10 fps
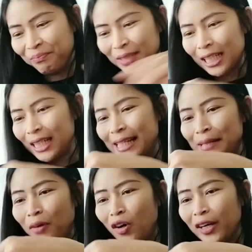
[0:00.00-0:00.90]
มันก็เลยจะ
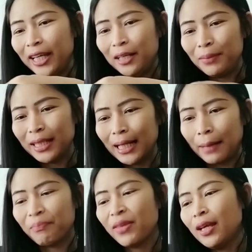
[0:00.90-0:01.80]
มองเห็นเป็นกลับ
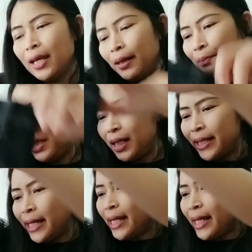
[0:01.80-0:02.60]
เบอร์